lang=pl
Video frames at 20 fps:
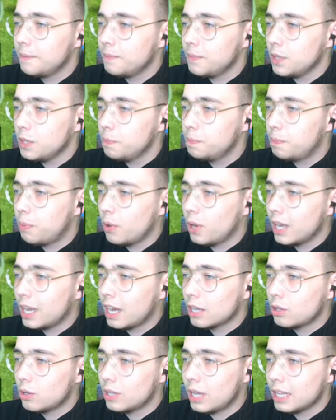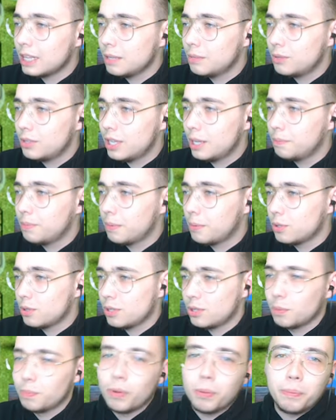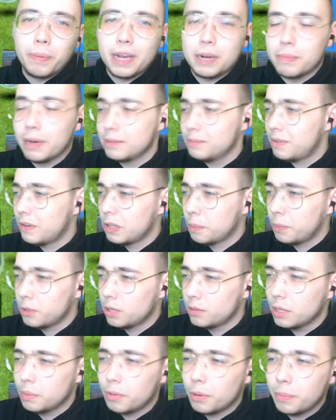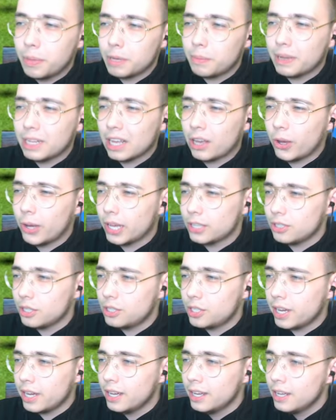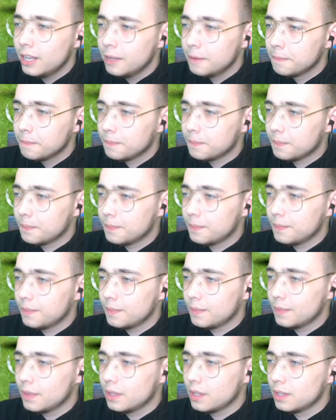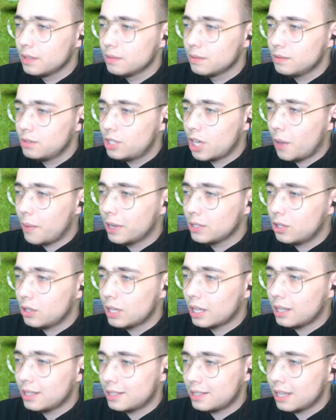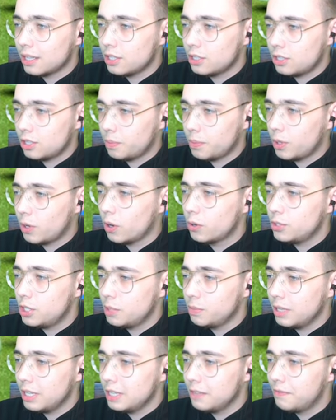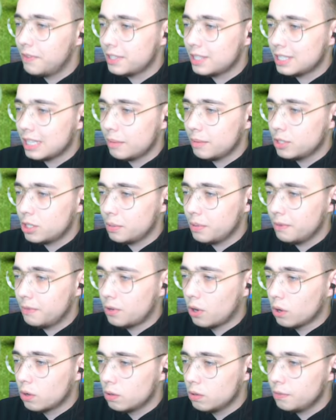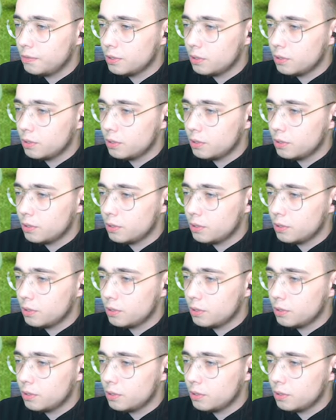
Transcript: I polega to na tym, że po prostu jest to Bomberman. Prawdopodobnie Bombermana kojarzycie. Mm, działa to na tej zasadzie, że sobie chodzimy i wysadzamy sobie wrogu.